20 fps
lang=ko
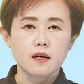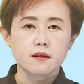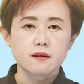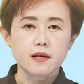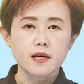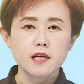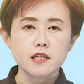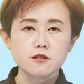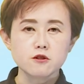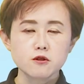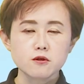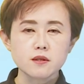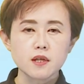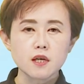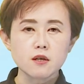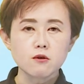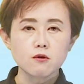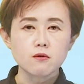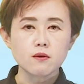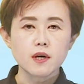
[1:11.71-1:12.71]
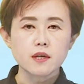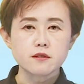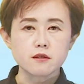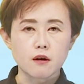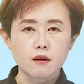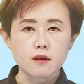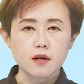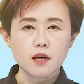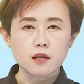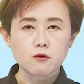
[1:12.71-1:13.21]
내일 충남권과
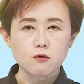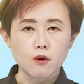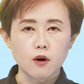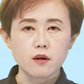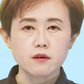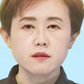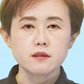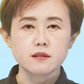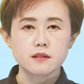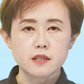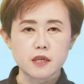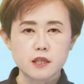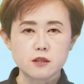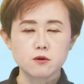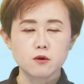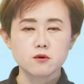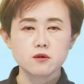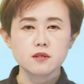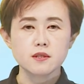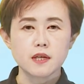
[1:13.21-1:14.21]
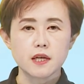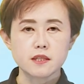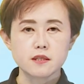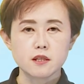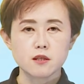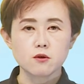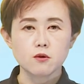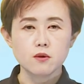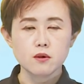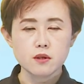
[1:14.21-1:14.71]
전라권, 제주도는
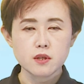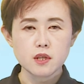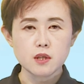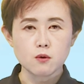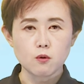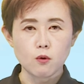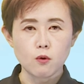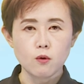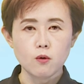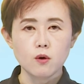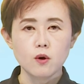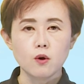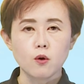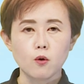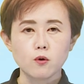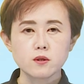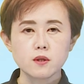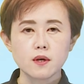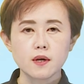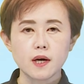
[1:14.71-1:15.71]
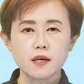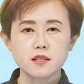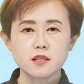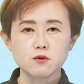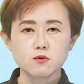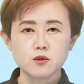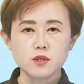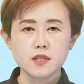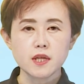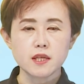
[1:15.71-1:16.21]
대체로 흐리고 오전까지
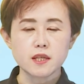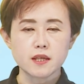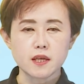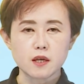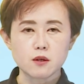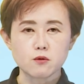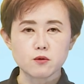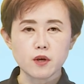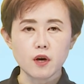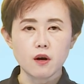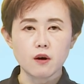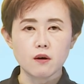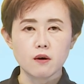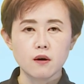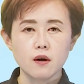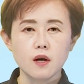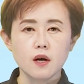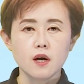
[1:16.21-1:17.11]
눈이 내리겠고요.